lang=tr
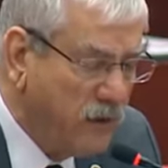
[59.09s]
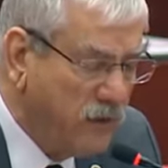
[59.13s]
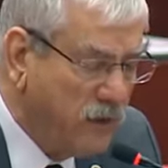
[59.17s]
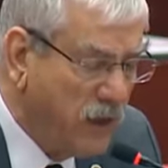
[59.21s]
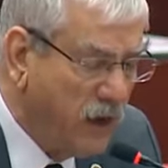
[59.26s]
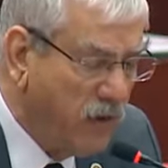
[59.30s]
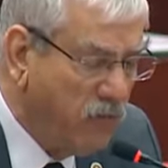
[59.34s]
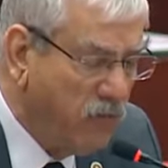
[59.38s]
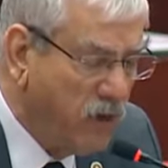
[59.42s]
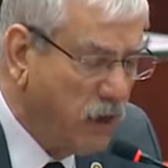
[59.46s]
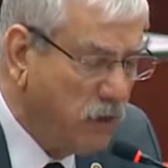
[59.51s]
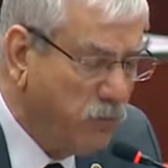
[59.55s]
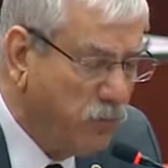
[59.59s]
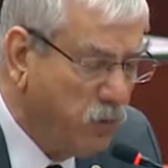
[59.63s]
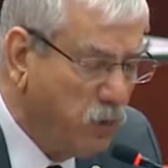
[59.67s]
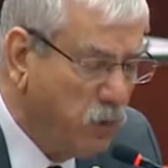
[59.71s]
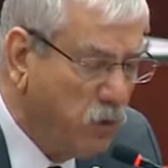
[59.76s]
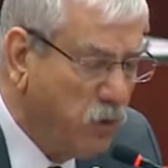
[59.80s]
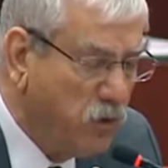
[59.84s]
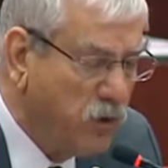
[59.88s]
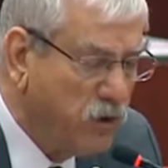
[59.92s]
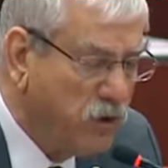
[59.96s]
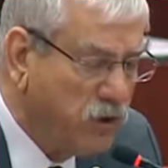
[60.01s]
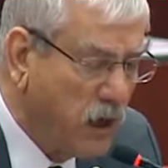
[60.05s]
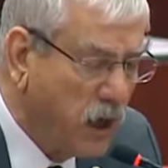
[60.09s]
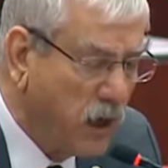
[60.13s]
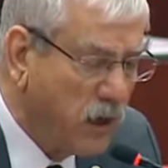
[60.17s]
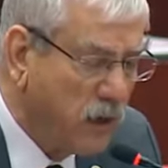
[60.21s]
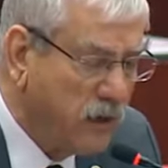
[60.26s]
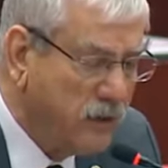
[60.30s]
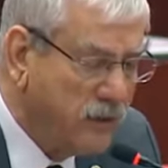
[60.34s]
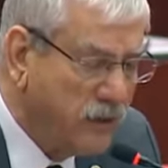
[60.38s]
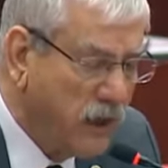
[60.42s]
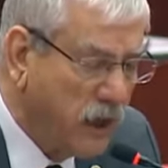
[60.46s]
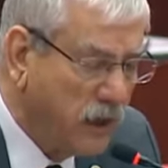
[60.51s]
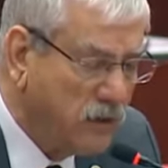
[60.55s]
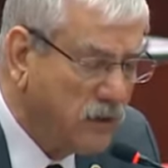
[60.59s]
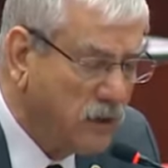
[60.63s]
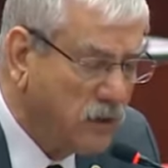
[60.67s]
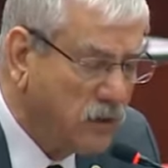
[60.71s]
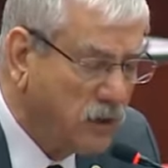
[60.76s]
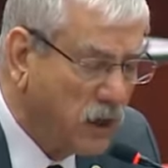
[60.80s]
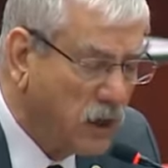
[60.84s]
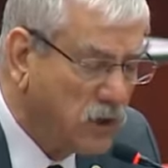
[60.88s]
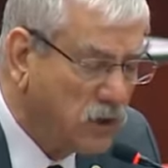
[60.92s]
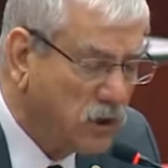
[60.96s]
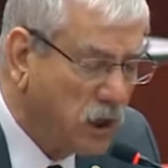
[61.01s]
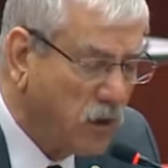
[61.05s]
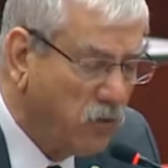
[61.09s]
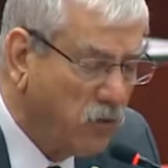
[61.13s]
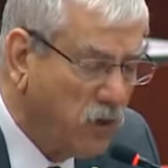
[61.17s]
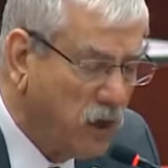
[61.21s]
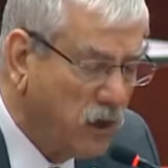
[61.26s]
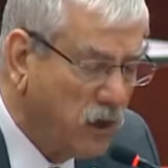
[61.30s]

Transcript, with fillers: devlet bunu kar ya da tasarruf